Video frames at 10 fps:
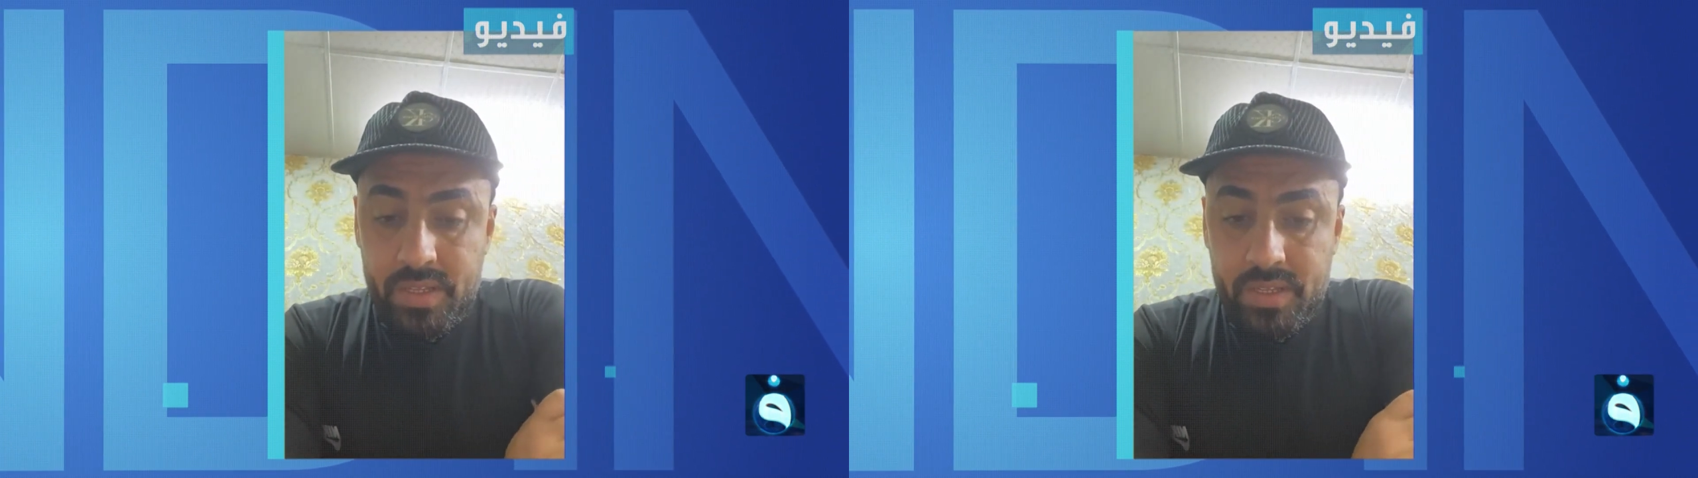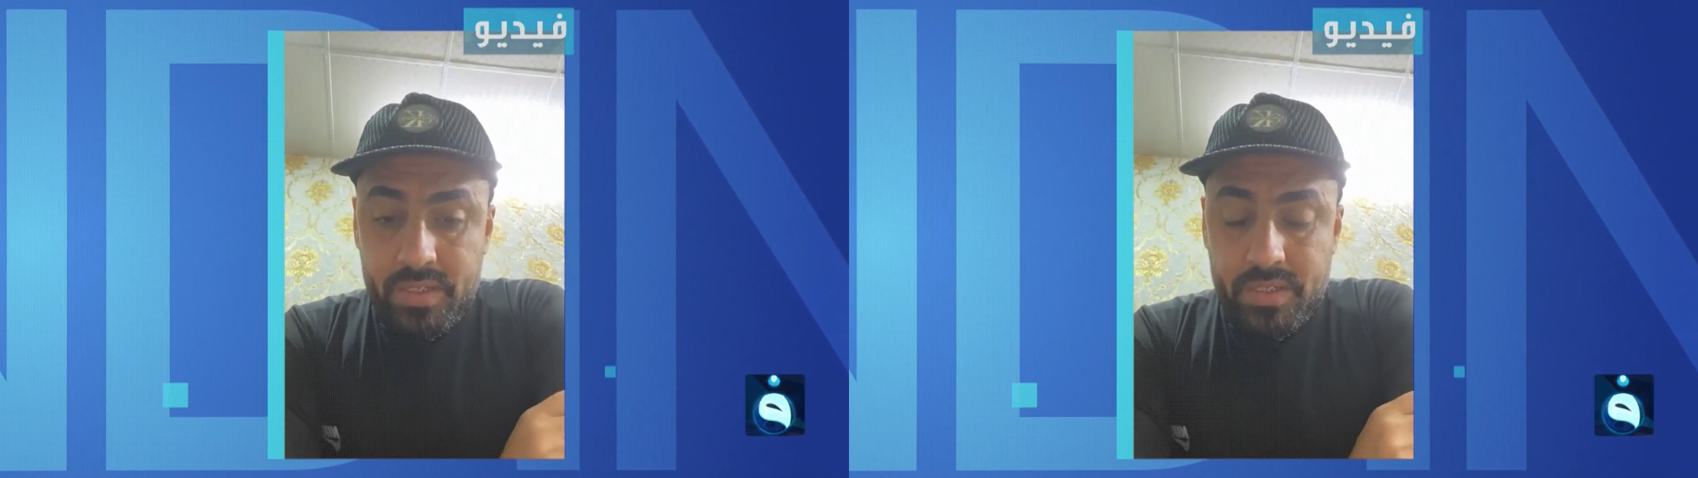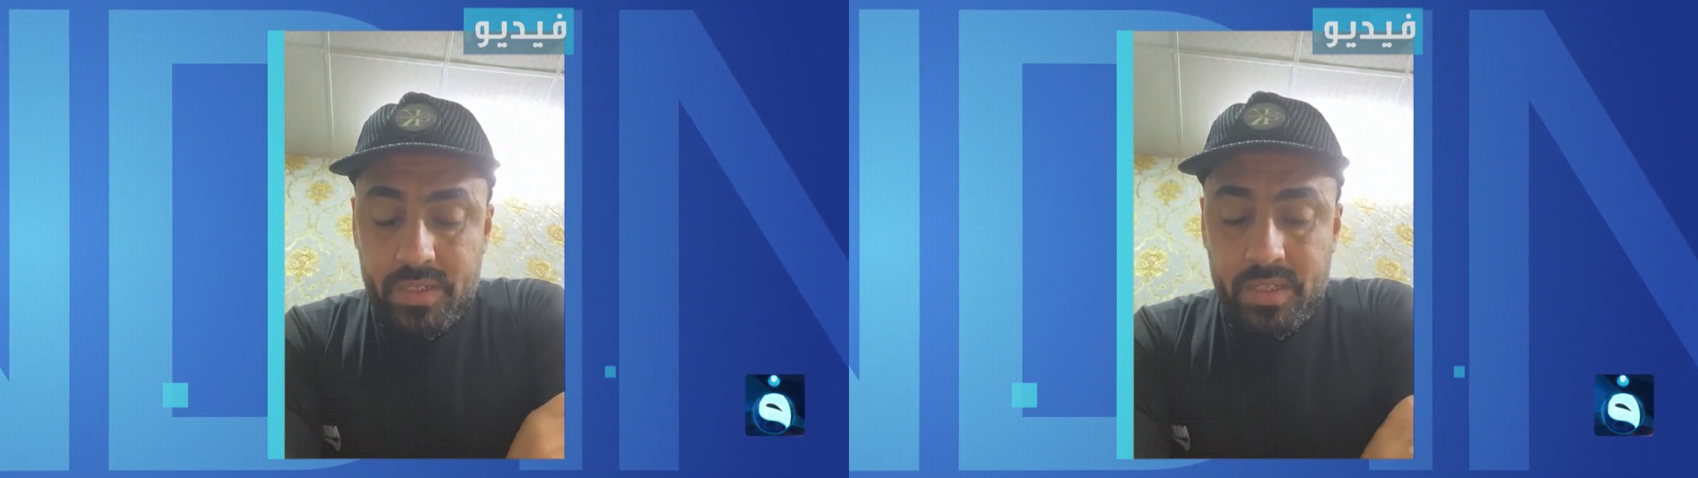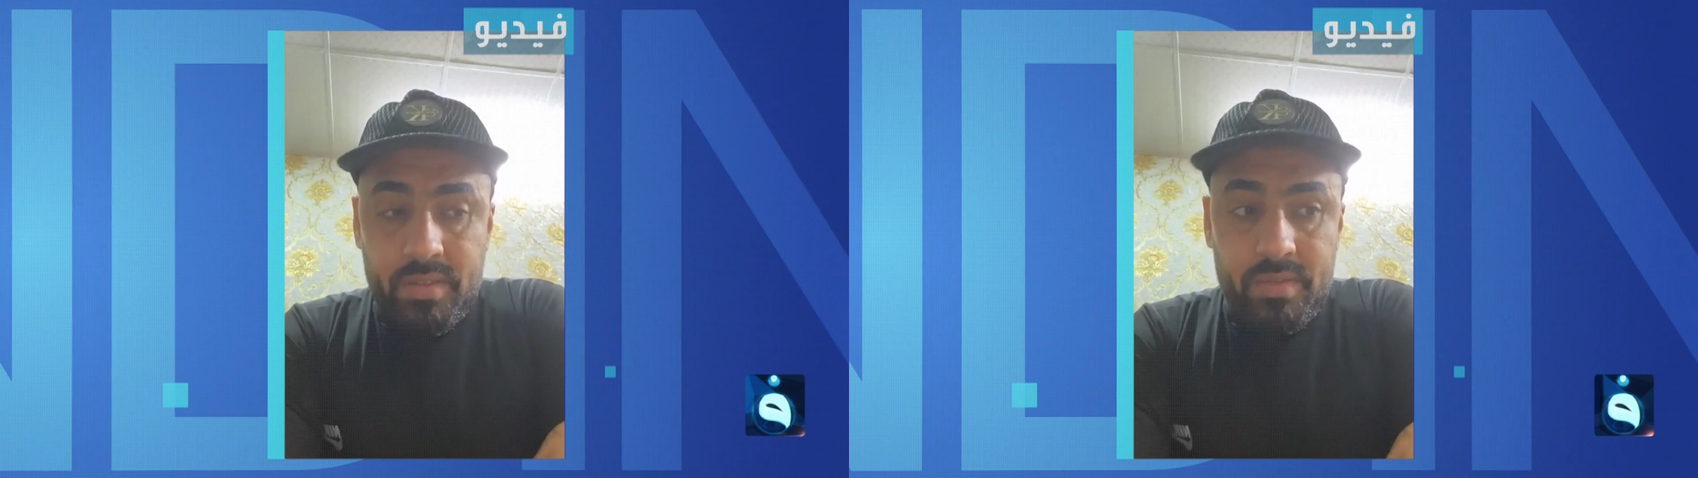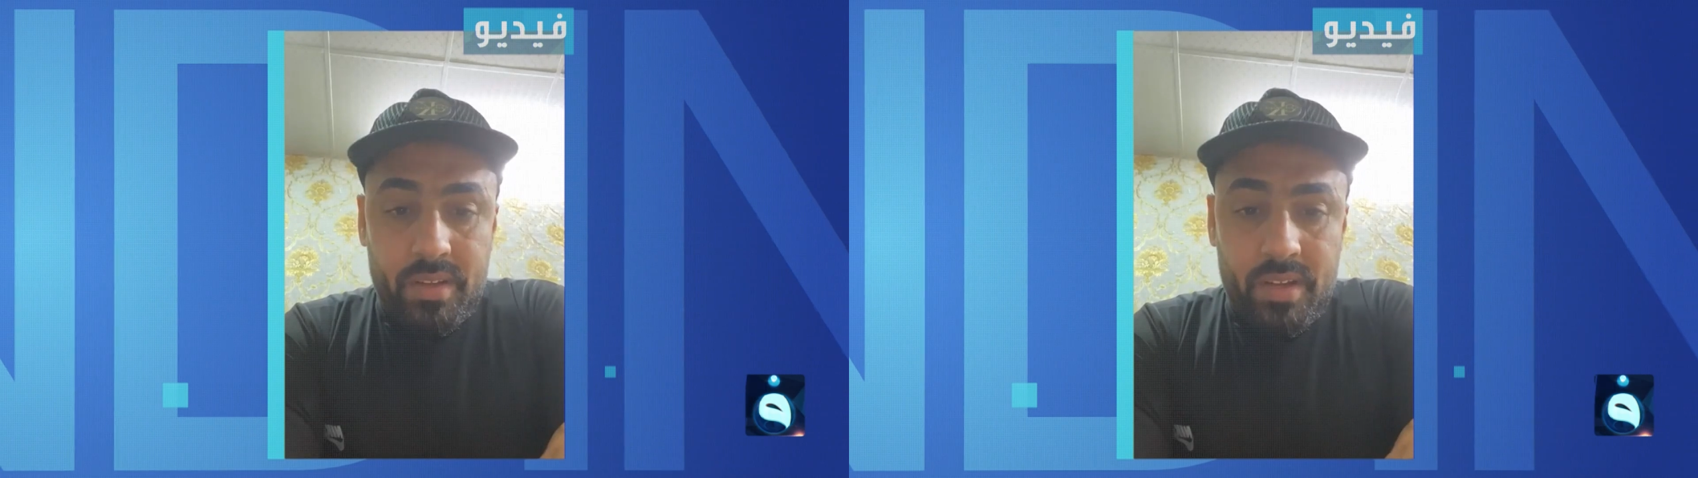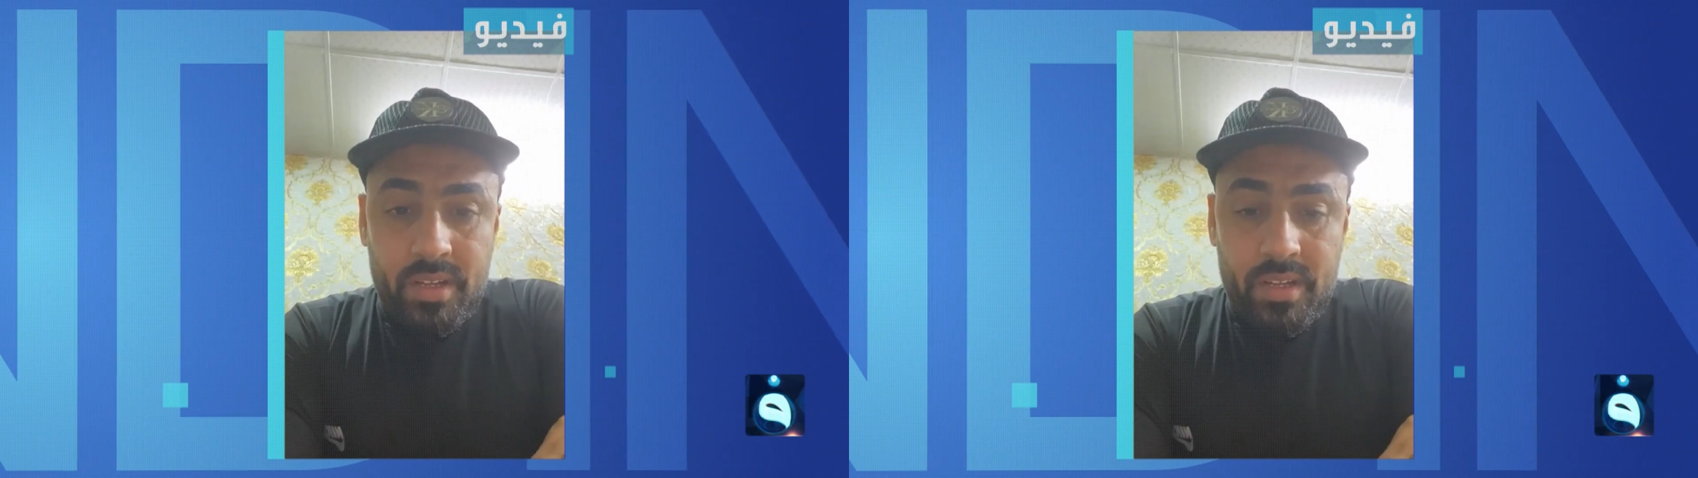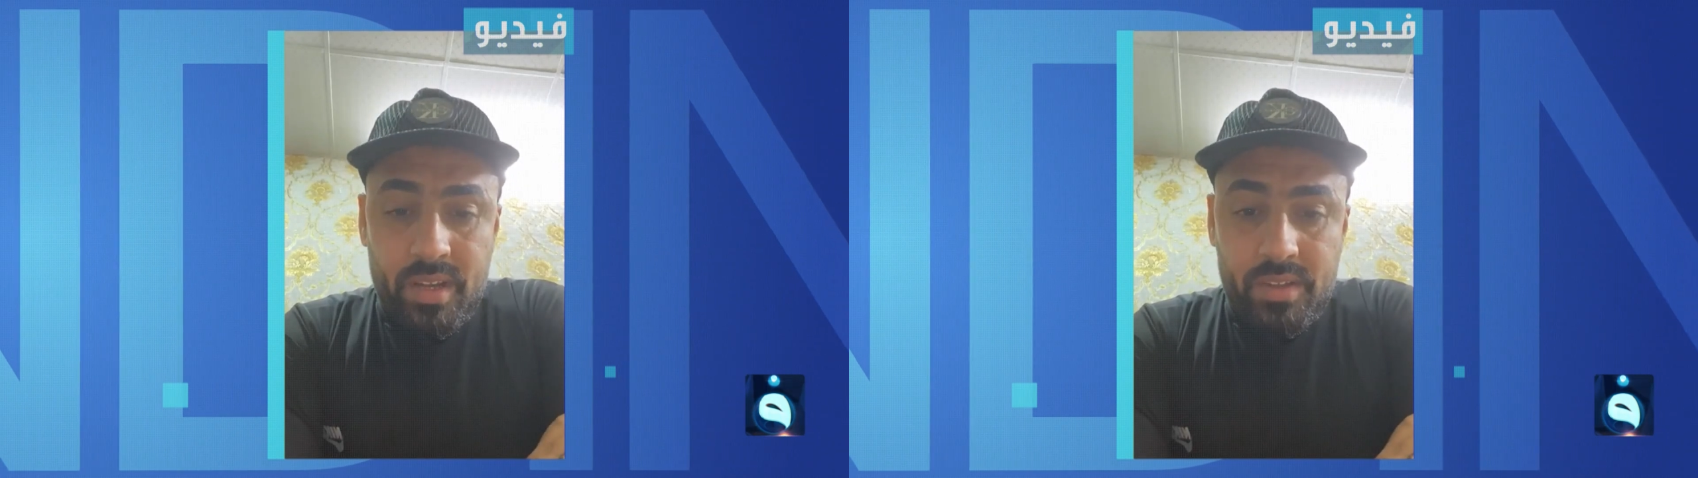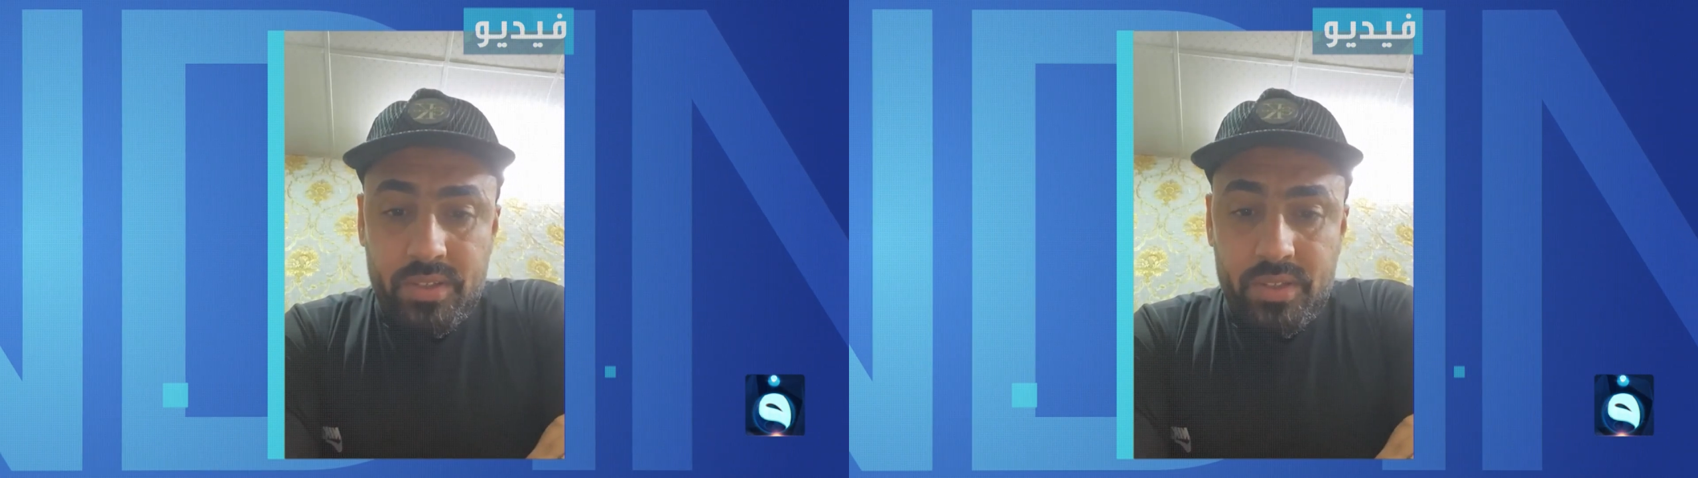زين فاني
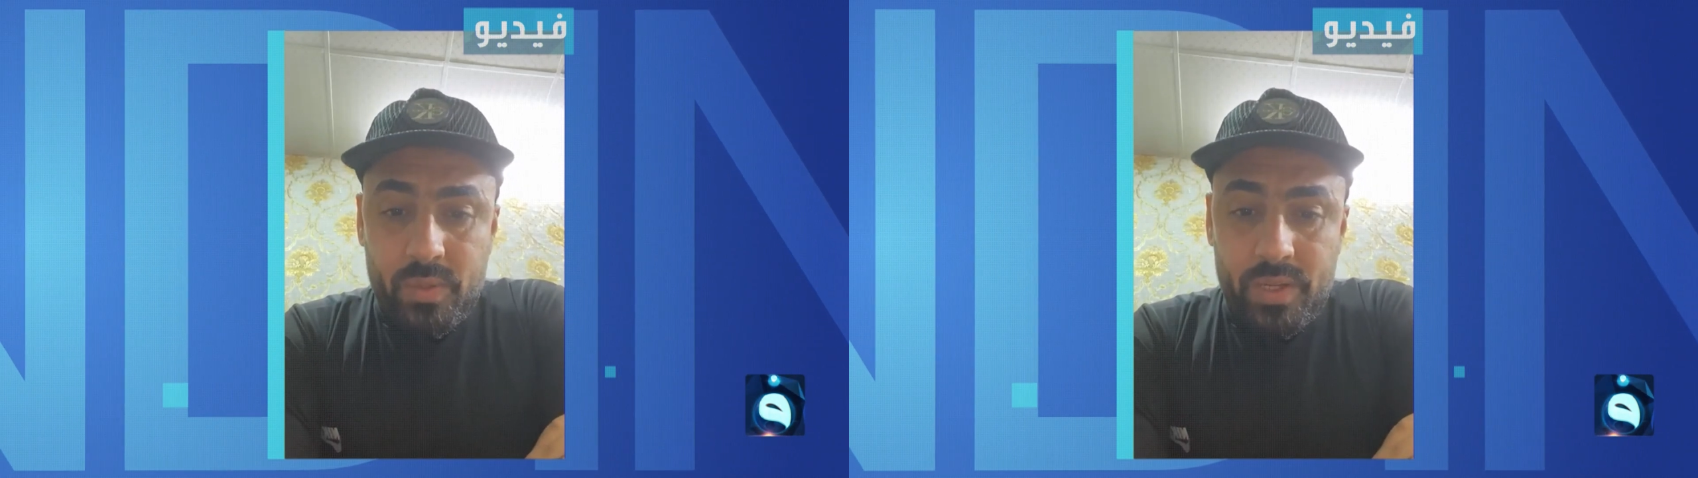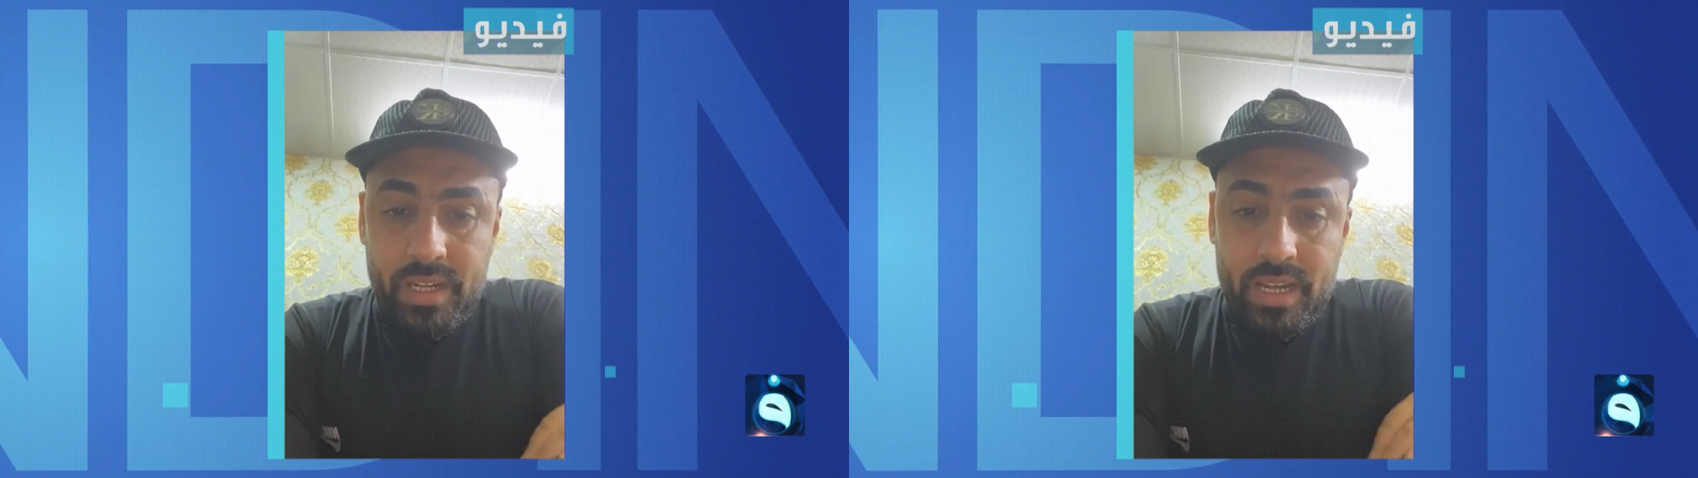هذا الشيء هو اللي